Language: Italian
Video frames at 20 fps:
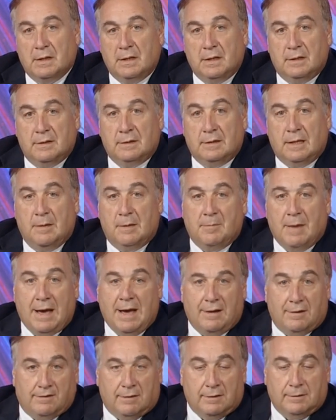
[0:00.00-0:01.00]

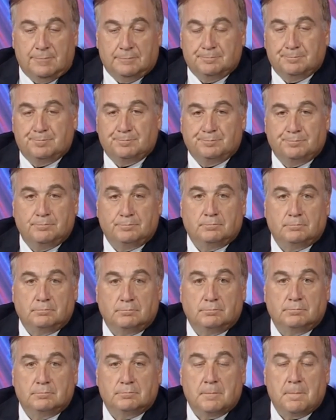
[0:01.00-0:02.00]
Neymar
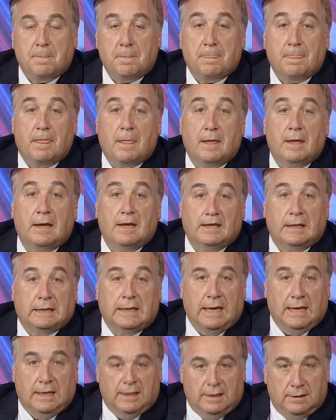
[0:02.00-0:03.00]

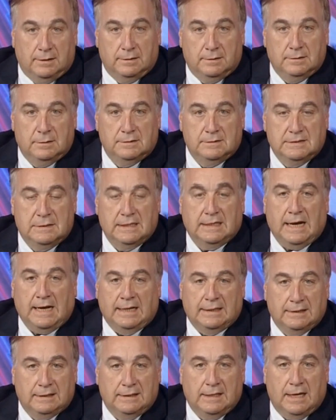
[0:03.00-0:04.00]
che si
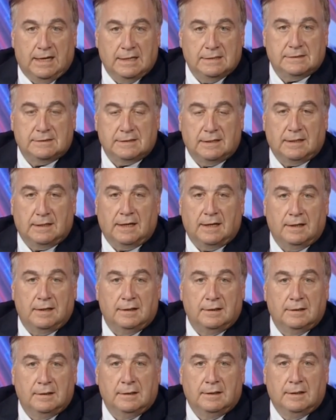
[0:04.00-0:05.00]
candida a essere
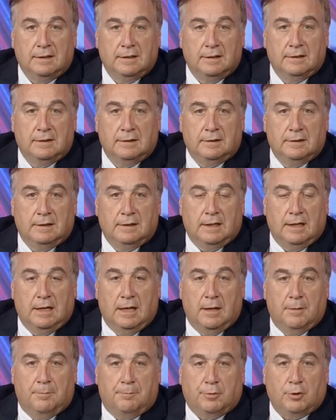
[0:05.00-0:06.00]

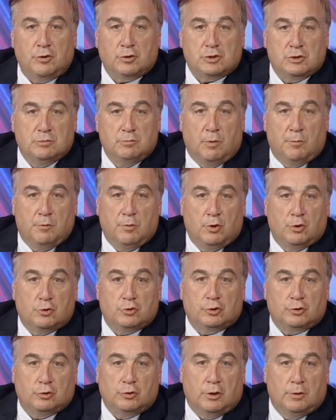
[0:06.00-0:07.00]
il prossimo miglior
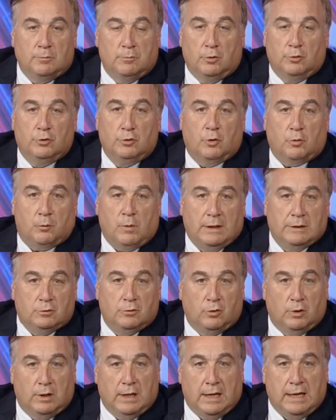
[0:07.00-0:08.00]
giocatore del mondo
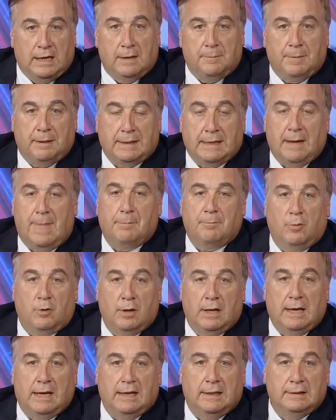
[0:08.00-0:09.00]
quando la
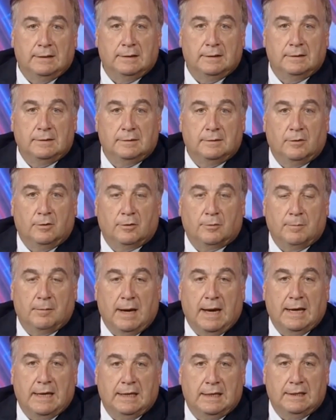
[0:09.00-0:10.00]
parabola
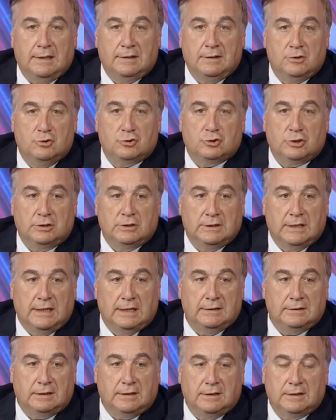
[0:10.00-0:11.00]
ormai
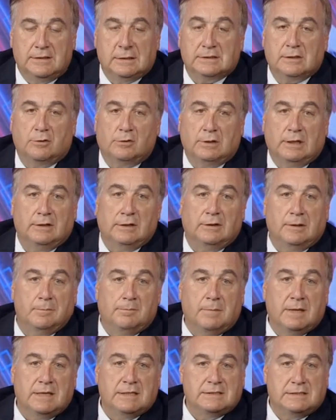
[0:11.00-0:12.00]
discendente di Cristiano Ronaldo e
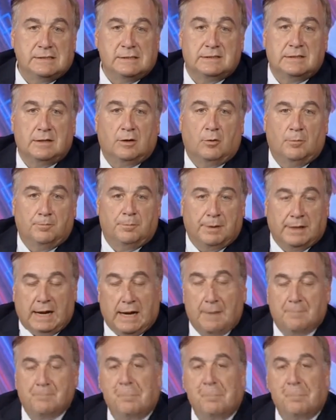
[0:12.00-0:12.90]
Messi si compirà.